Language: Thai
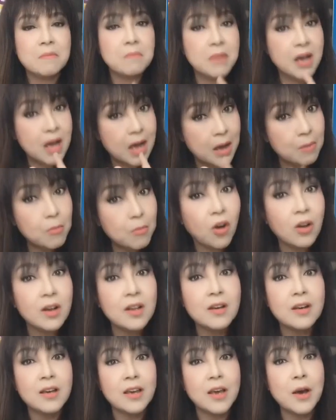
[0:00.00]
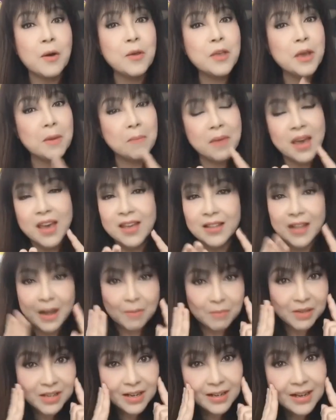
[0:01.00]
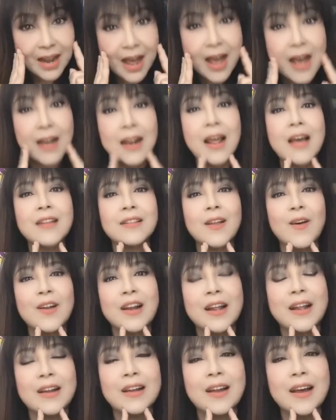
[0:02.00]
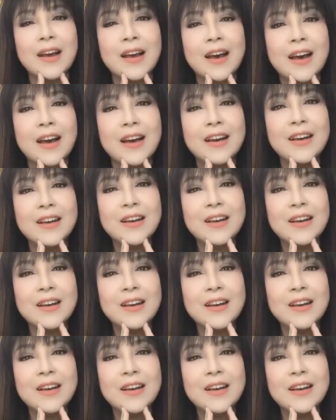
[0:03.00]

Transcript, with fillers: มาหาหมอเลยเขายังไม่ให้ทำเรื่องหน้านะตอนนั้นนะคะ